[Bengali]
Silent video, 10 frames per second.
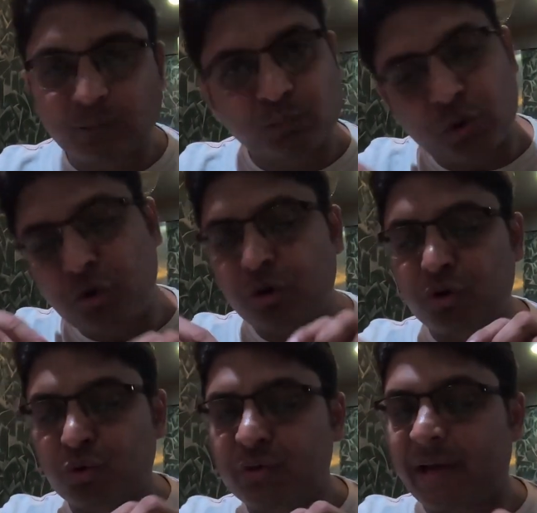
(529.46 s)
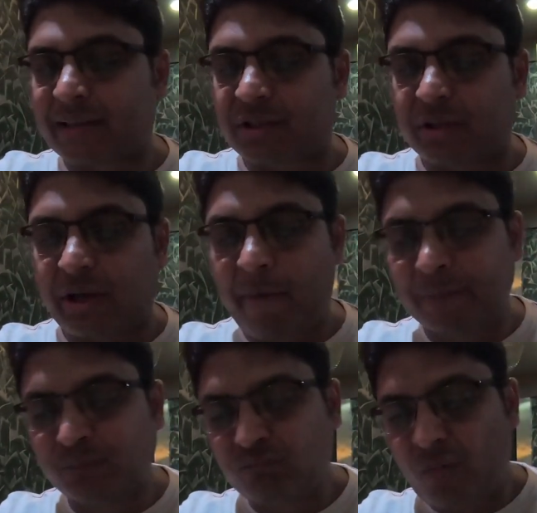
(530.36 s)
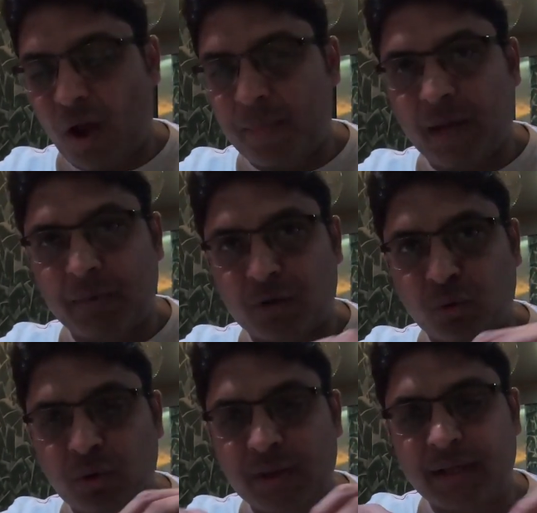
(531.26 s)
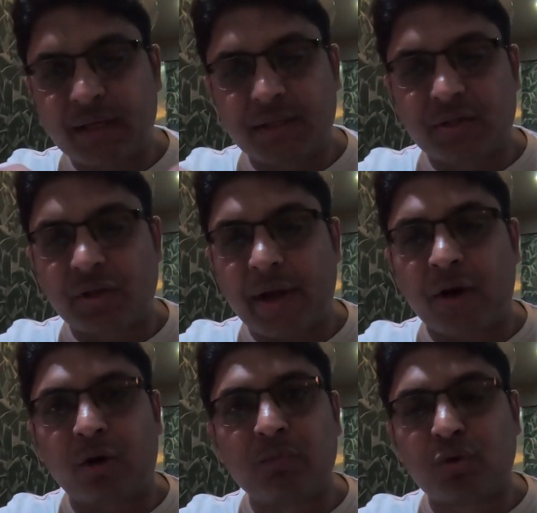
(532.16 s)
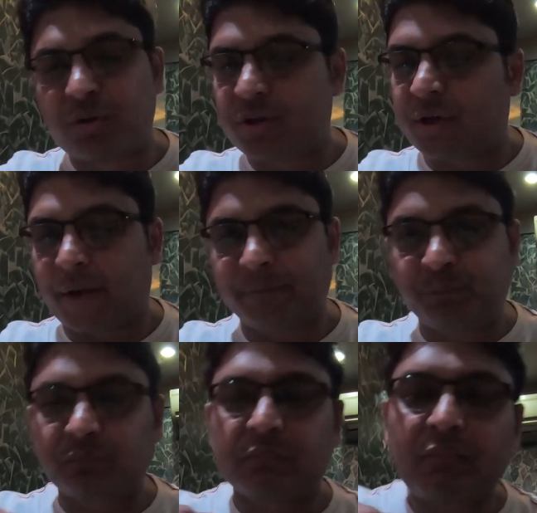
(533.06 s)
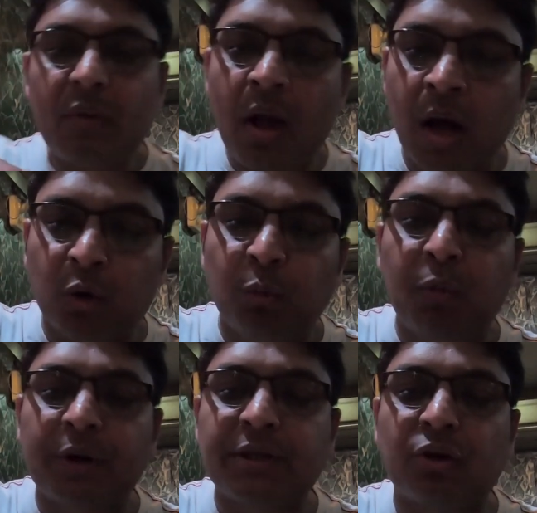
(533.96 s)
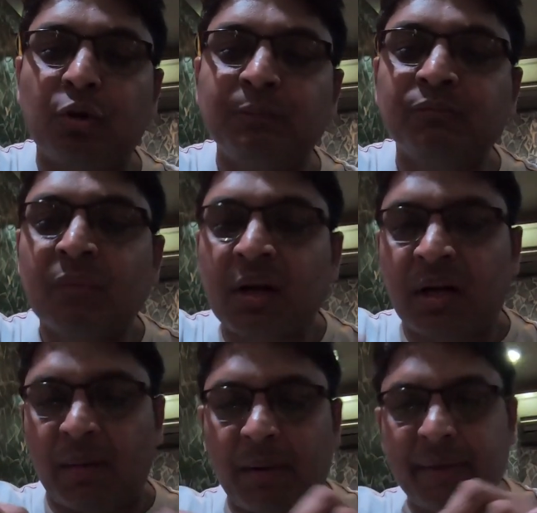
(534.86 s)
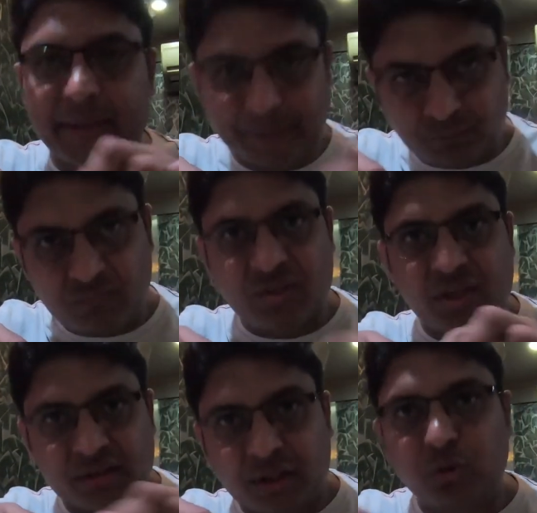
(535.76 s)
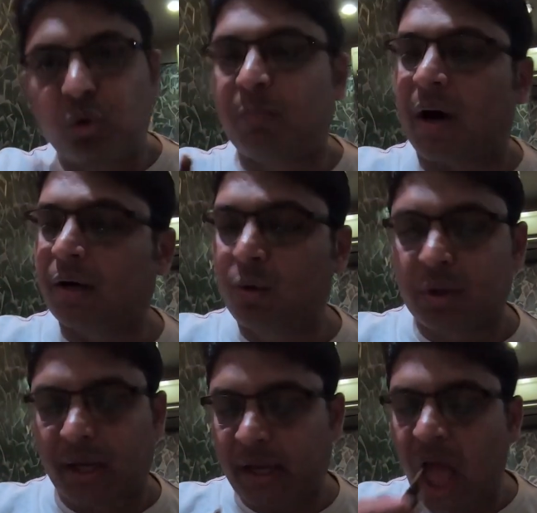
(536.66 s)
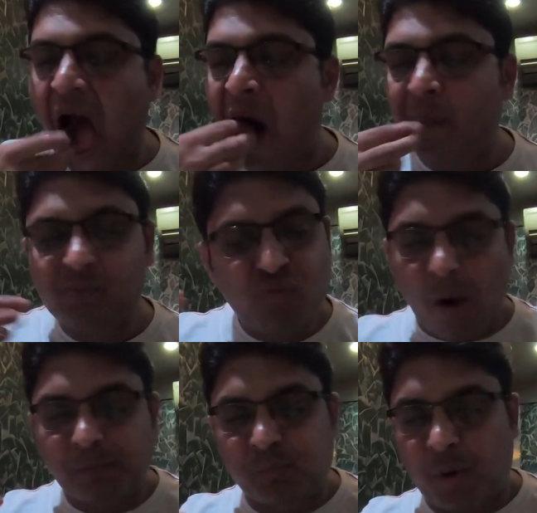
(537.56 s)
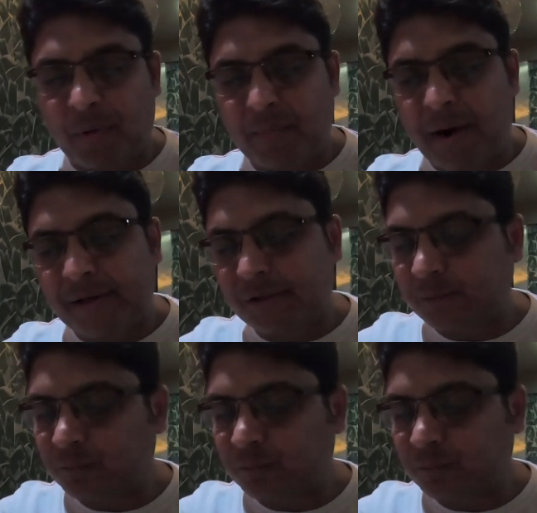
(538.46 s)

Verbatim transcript: প্রচণ্ড জুসি একটা চিকেন আমি একবার খুলে দেখিয়ে দিচ্ছি এরকম জুসি চিকেন আর উপরে যেরকম কাবাবের যে তন্দুর মার্কগুলো থাকে প্রপার মার্ক